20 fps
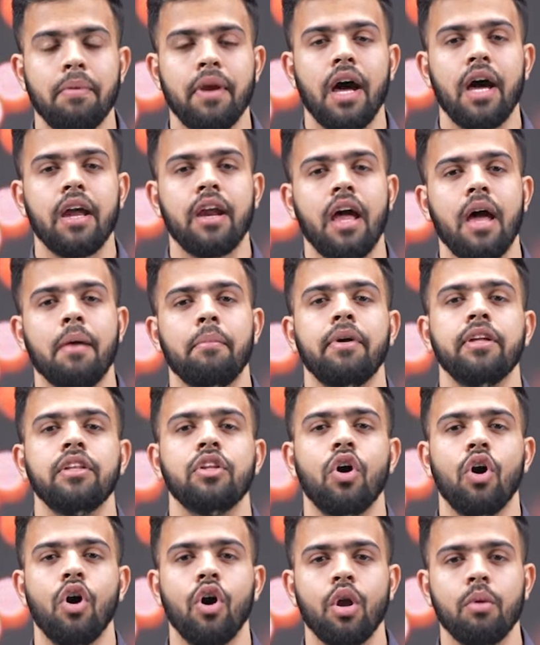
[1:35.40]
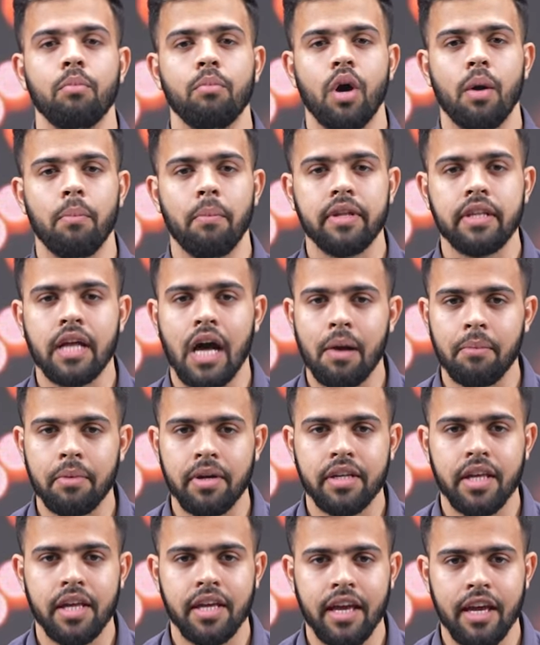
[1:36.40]
अबरार अहमद और मोहम्मद आमिर
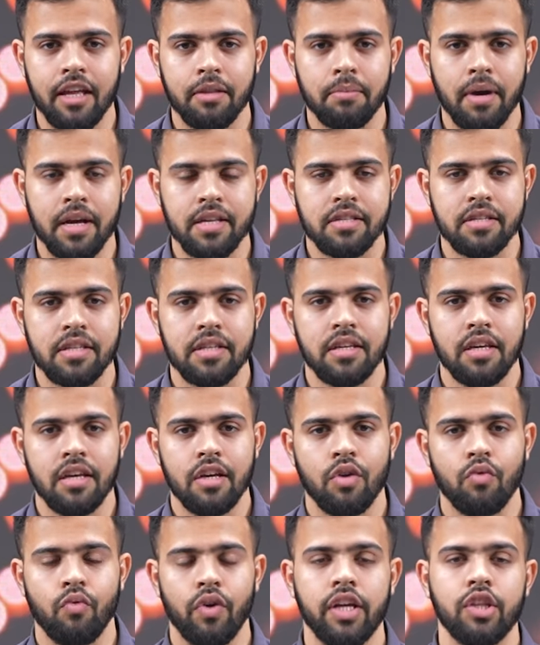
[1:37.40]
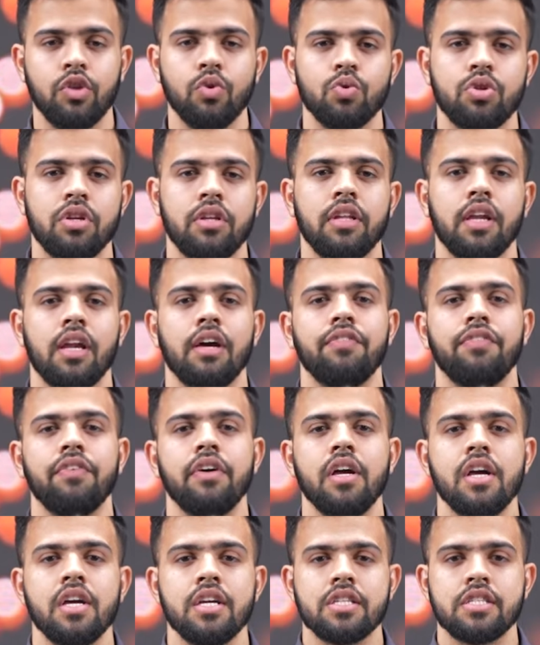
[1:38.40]
की गेंदबाजी वहीं दूसरी तरफ
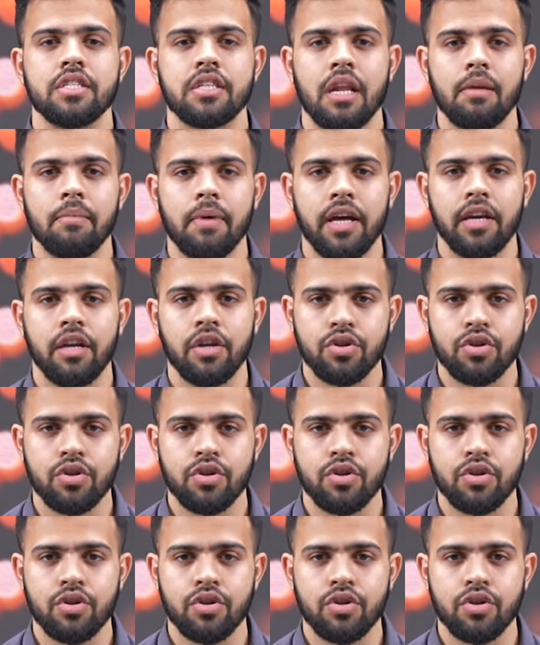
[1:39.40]
सलमान